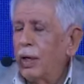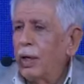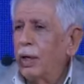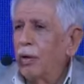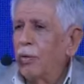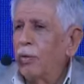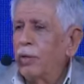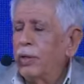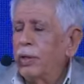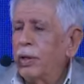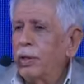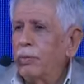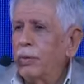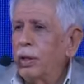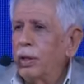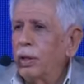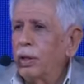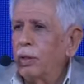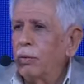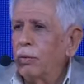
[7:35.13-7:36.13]

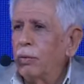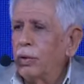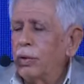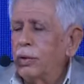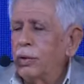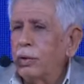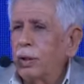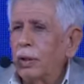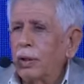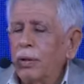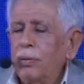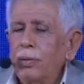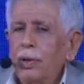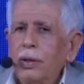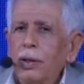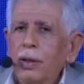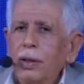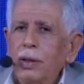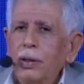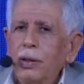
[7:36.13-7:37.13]
وإنما ولدت قبل
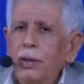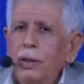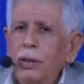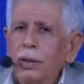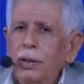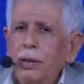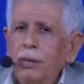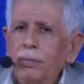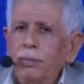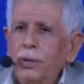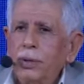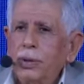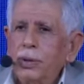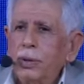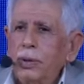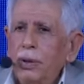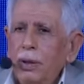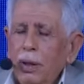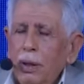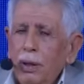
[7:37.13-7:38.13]
ذلك
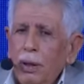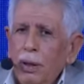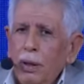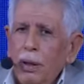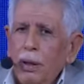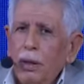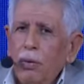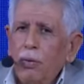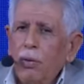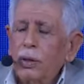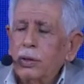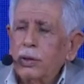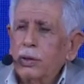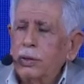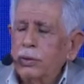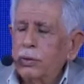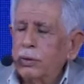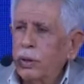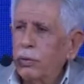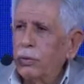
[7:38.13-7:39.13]

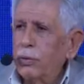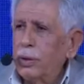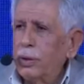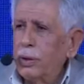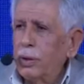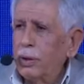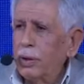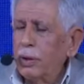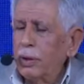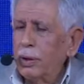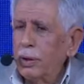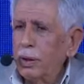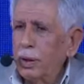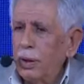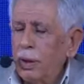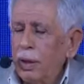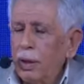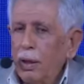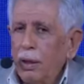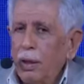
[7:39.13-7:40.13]
بوقت طويل
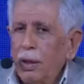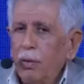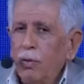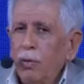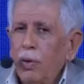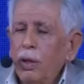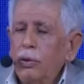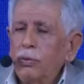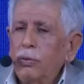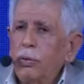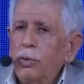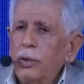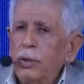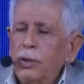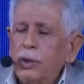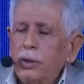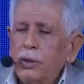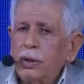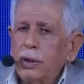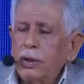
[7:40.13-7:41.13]
وقد
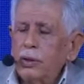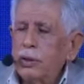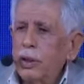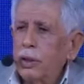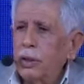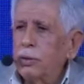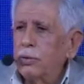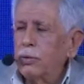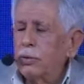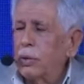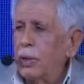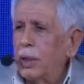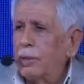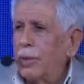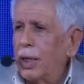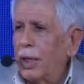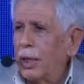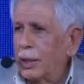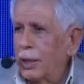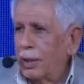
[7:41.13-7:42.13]
ولدت قصائدك
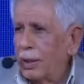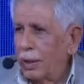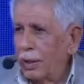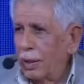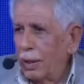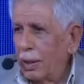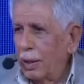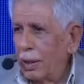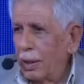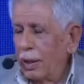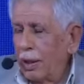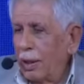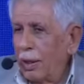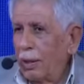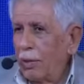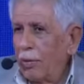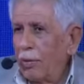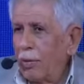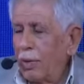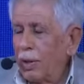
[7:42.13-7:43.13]
معك
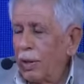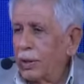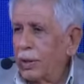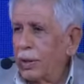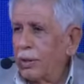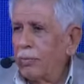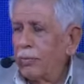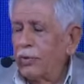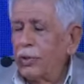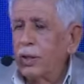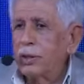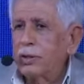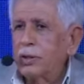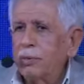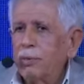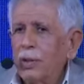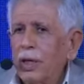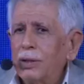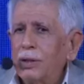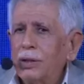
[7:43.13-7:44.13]
ولكن
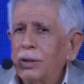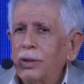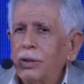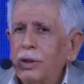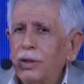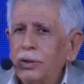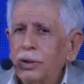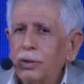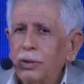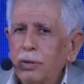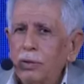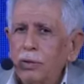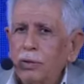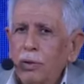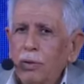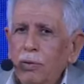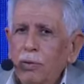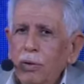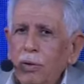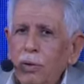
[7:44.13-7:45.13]
مناسبات النشر
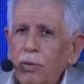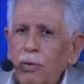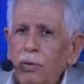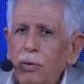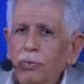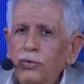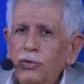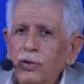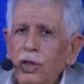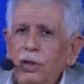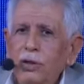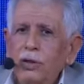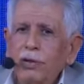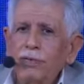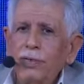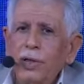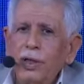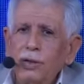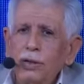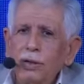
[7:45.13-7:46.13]

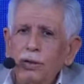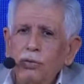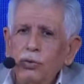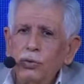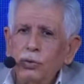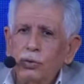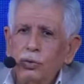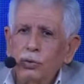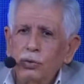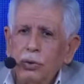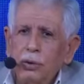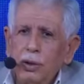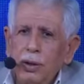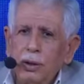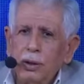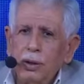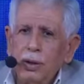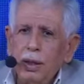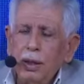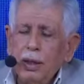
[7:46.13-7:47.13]
ومصادفات
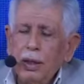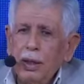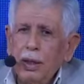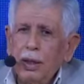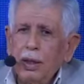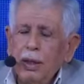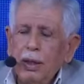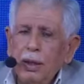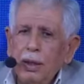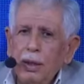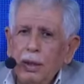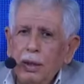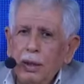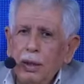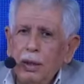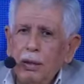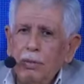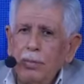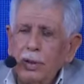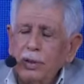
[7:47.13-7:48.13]
الوجود
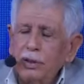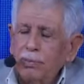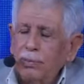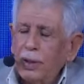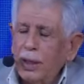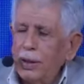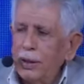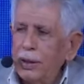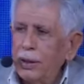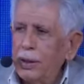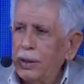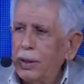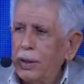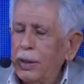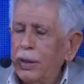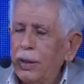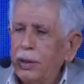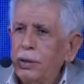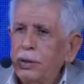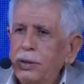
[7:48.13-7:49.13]
المطبعي هي
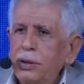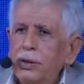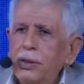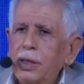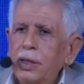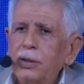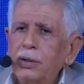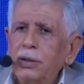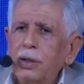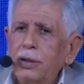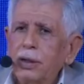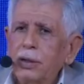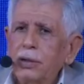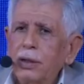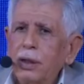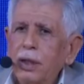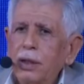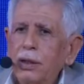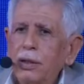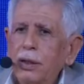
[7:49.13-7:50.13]
التي
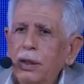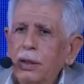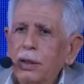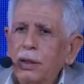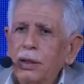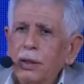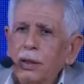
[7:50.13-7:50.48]
سلسلت هذا